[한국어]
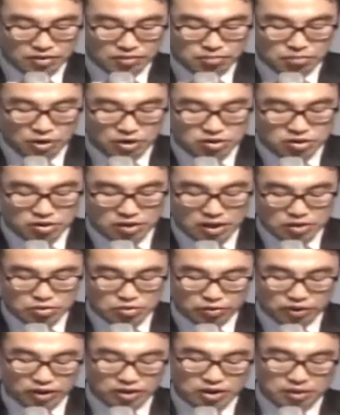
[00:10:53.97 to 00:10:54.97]
먼저 내
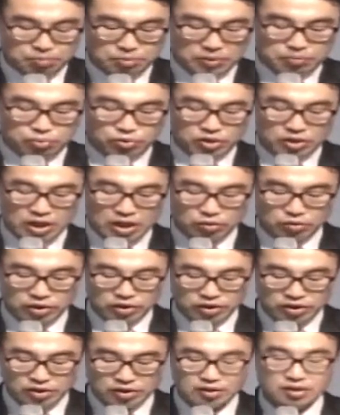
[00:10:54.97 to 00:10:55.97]
속에 깊이 뿌리내리고
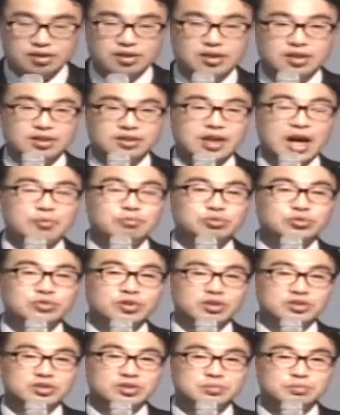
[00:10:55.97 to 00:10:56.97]
있는 나쁜
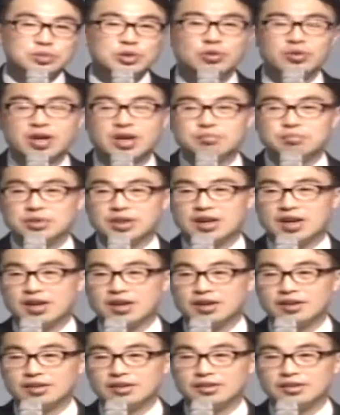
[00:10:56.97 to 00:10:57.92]
것을 비워야 합니다.